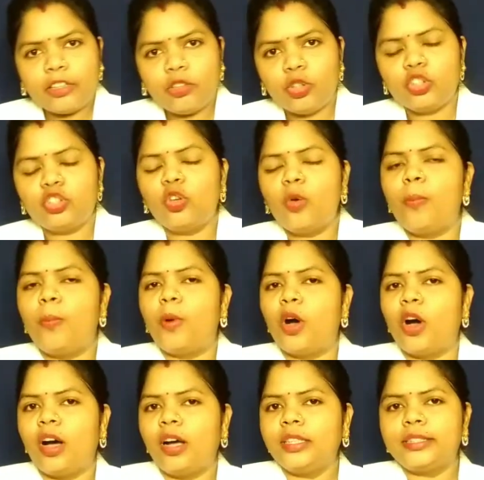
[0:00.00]
है दोस्तों
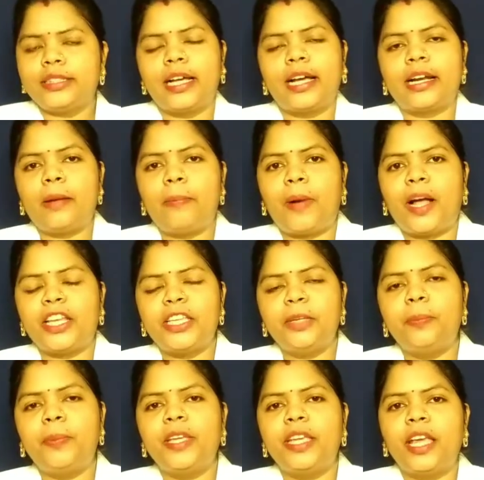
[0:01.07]
बहुत सारा पानी
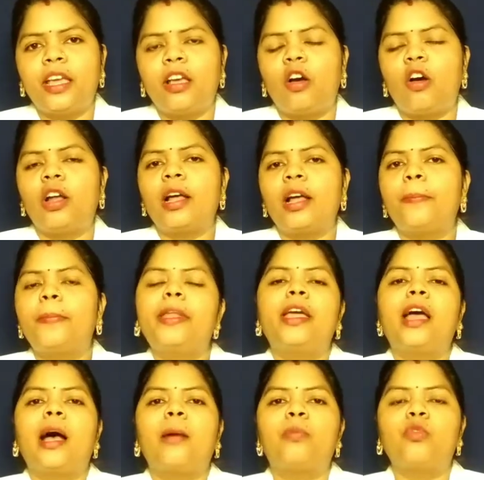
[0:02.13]
पिए और अपने
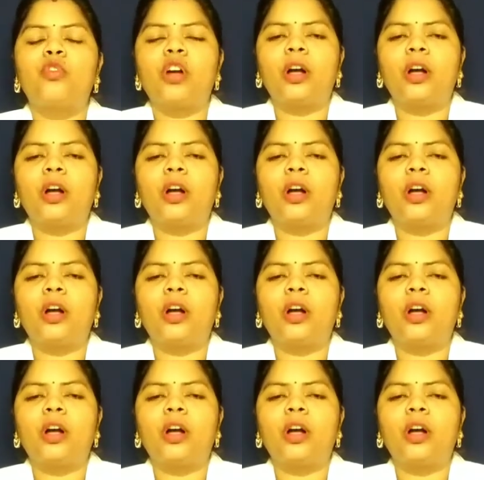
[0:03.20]
आप को